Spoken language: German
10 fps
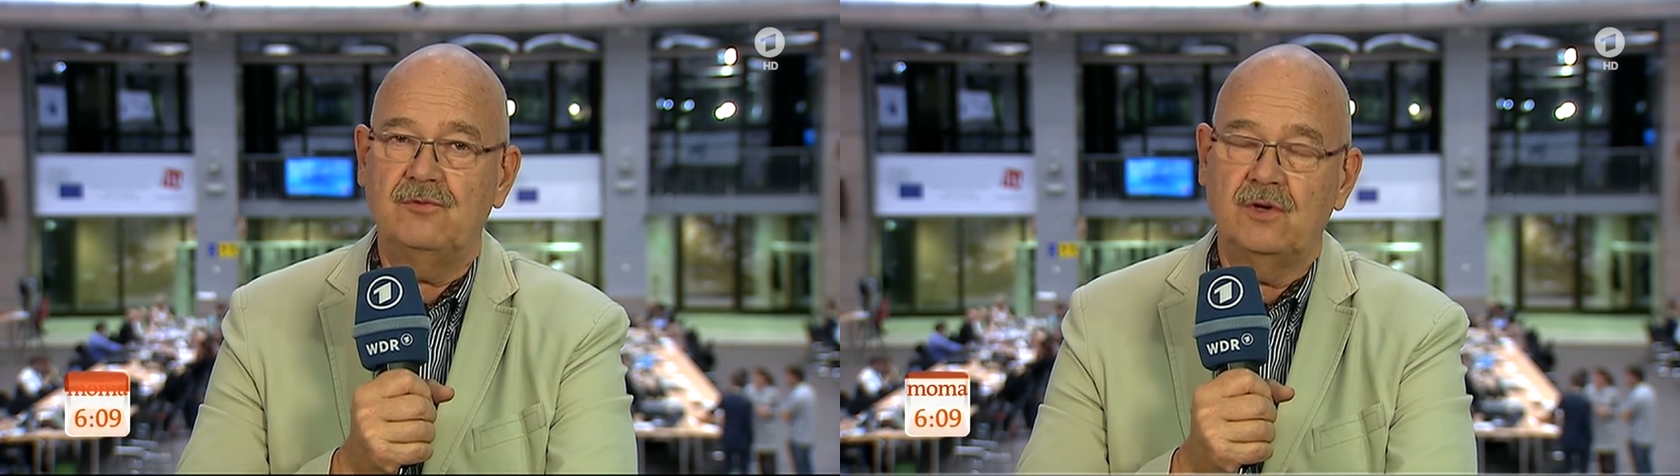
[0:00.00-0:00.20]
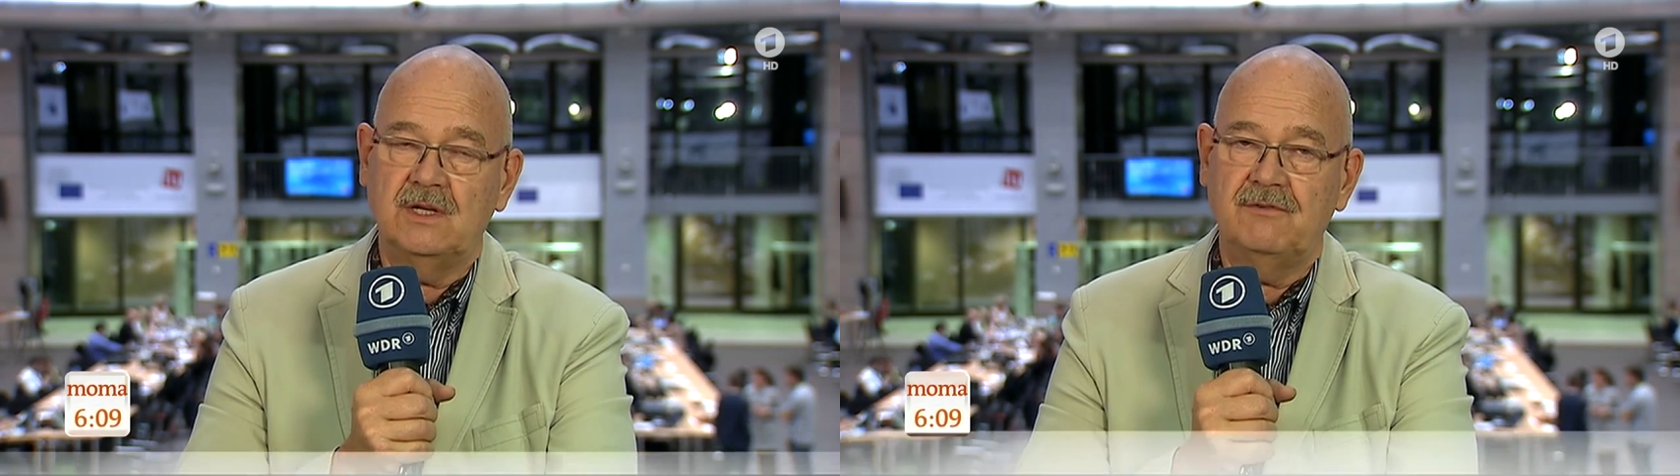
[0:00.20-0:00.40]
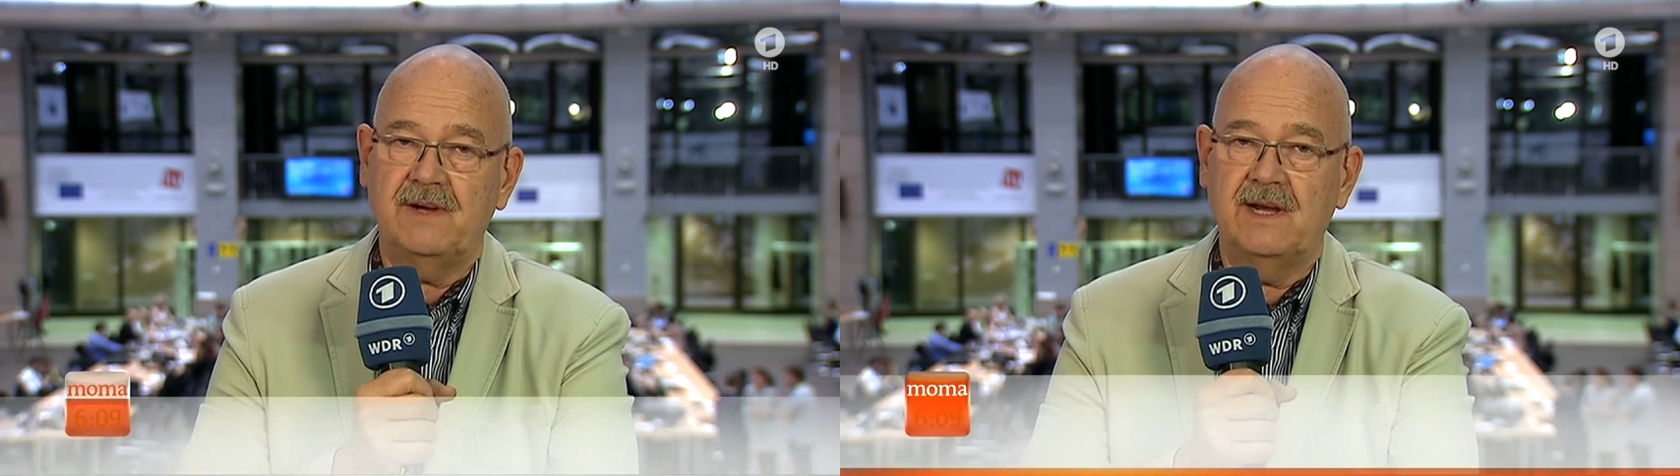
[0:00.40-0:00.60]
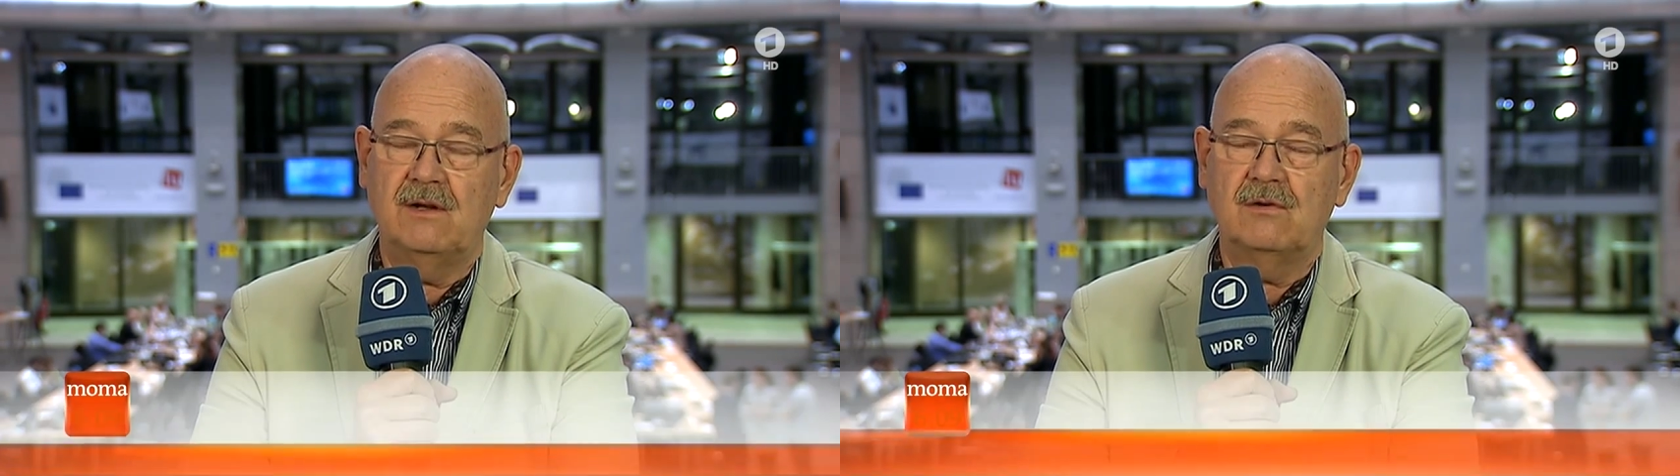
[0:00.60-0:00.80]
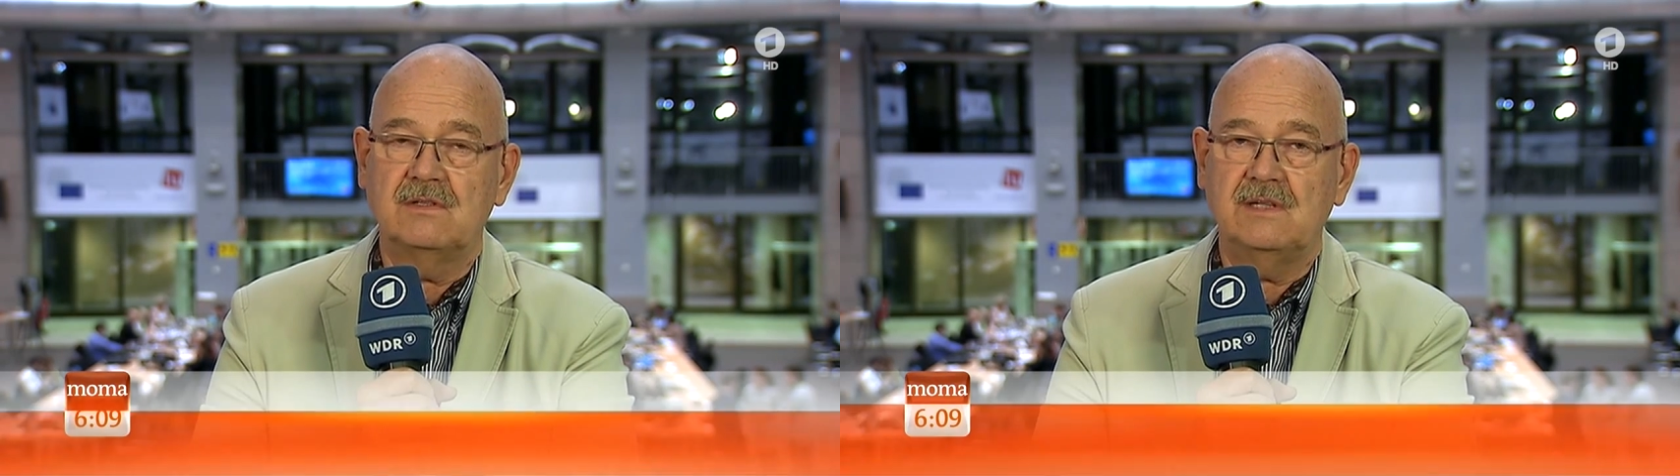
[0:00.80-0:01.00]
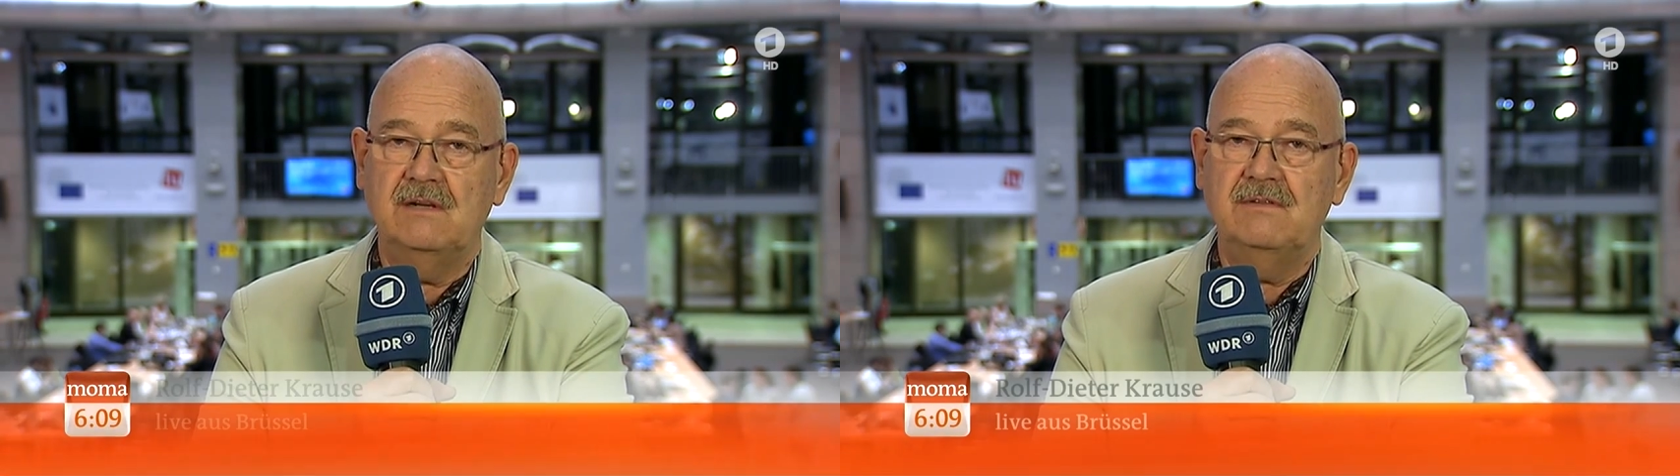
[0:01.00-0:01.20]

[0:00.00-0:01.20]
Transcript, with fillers: vor den Verhandlungssälen.